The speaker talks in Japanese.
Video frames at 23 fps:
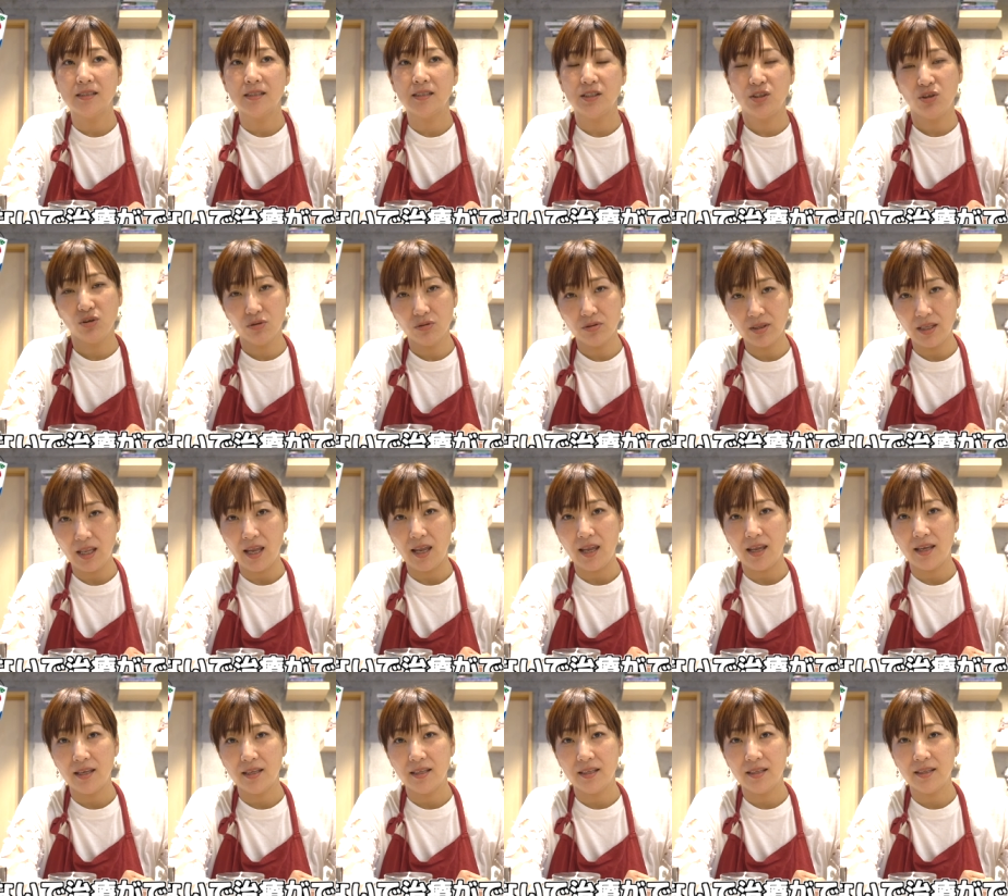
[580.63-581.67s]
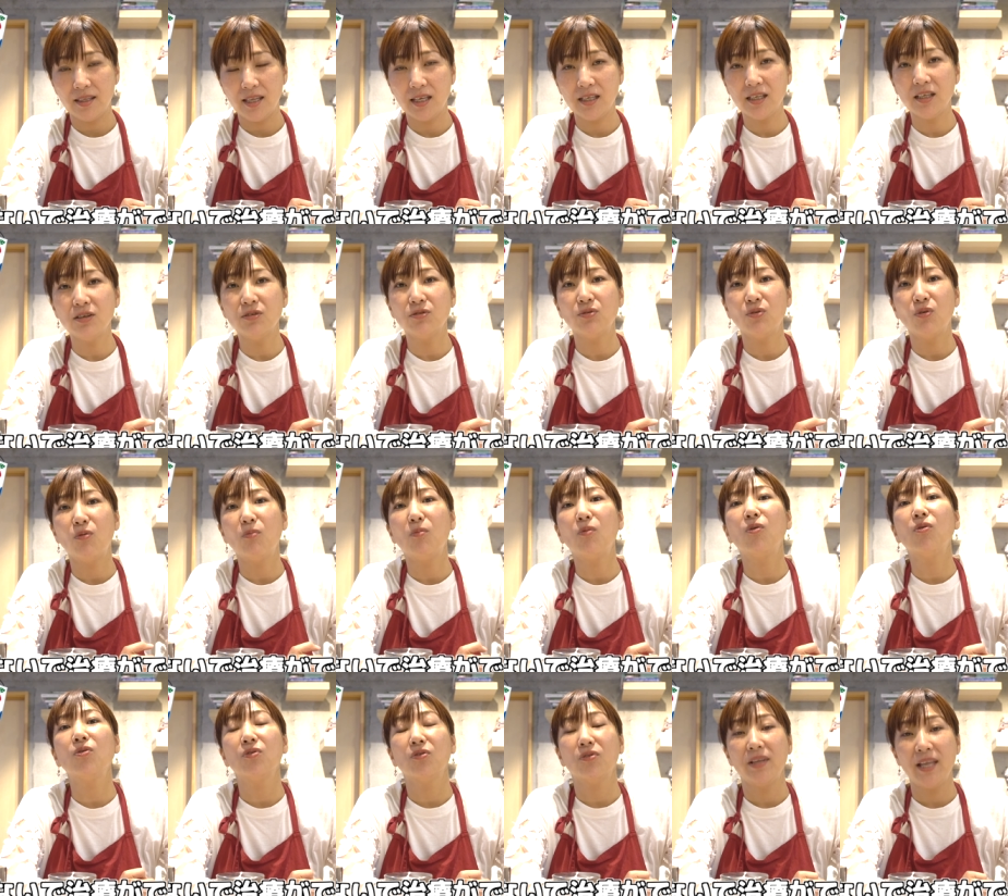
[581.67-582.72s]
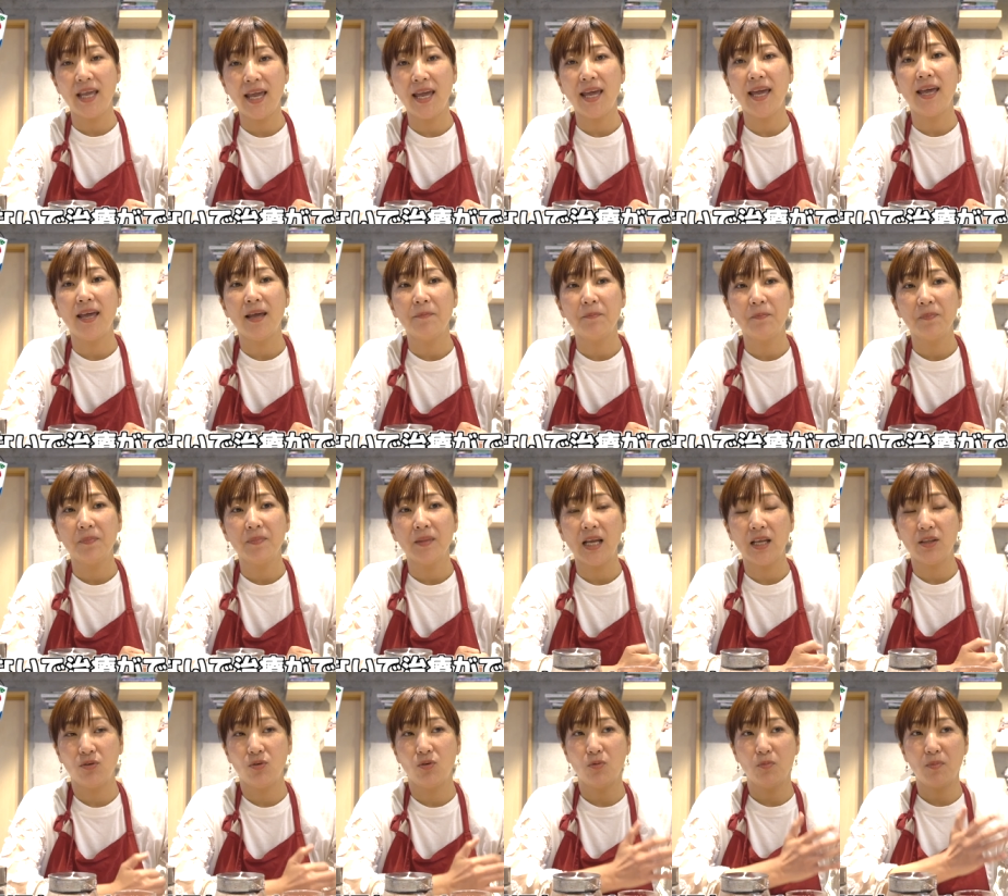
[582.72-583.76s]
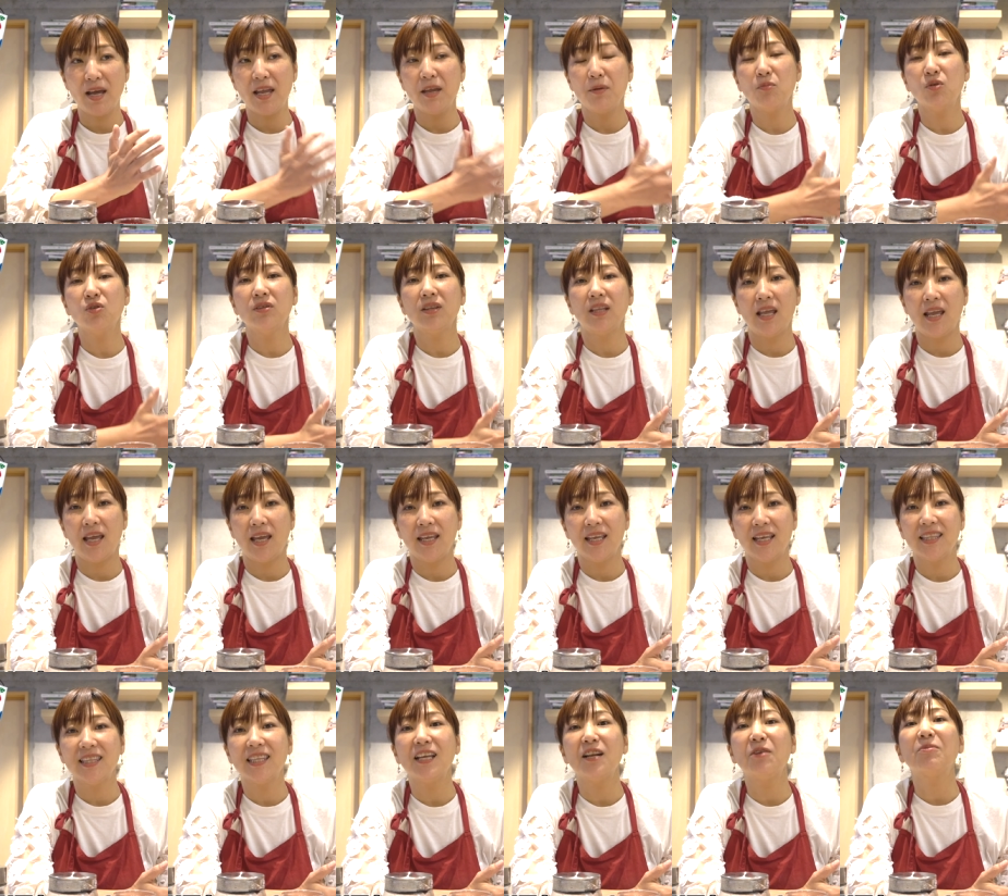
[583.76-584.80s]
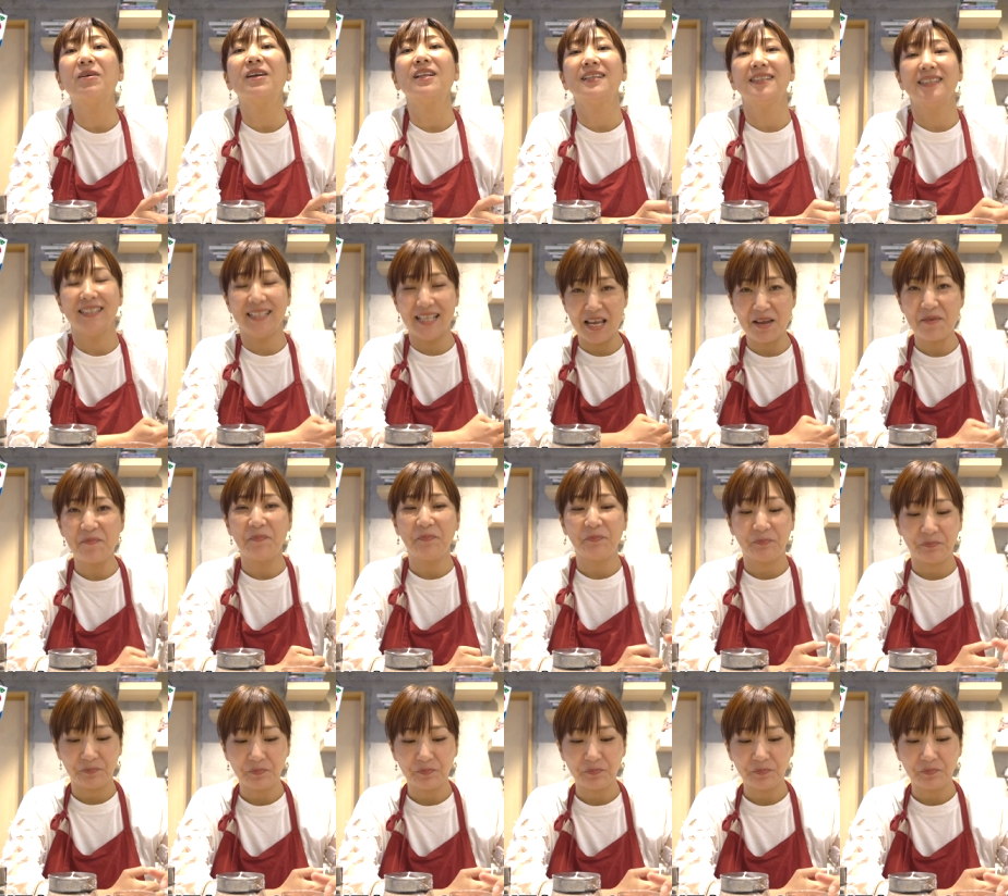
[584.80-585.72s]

治療ってできると思うので、あの前もってやってればですね、